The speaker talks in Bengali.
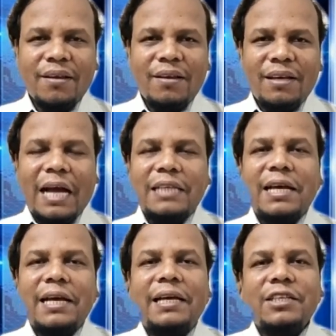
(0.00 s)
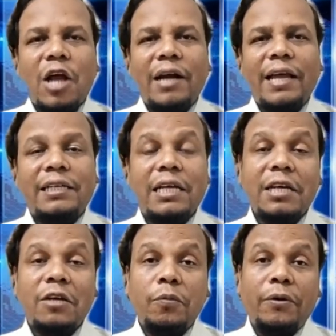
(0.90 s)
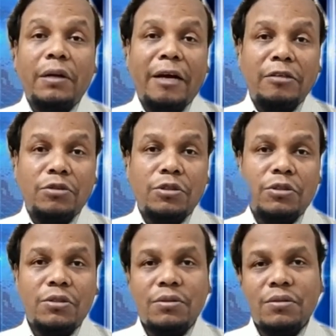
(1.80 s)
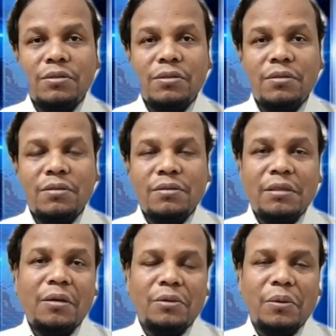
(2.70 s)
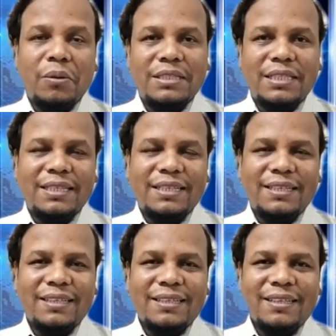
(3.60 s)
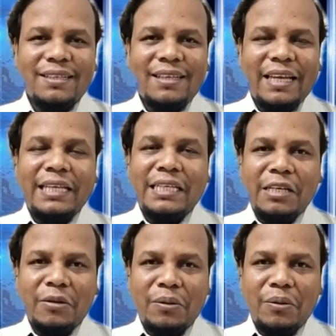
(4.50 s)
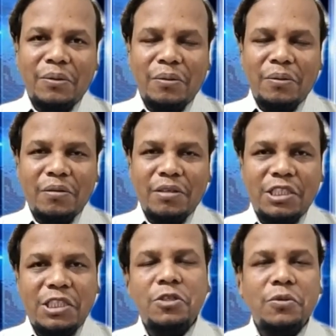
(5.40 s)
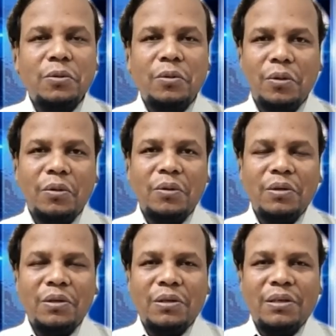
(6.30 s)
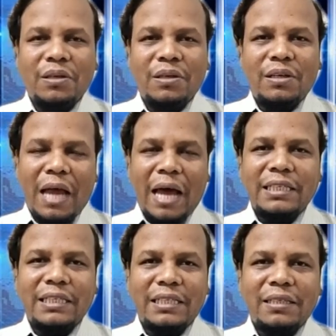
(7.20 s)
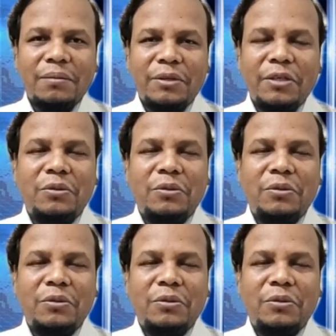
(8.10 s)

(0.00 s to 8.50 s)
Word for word: গাজায় সাড়ে আট হাজারের উপরে মানুষ নিহত হয়েছে এই নিরীহ শিশুগুলো নারী বৃদ্ধ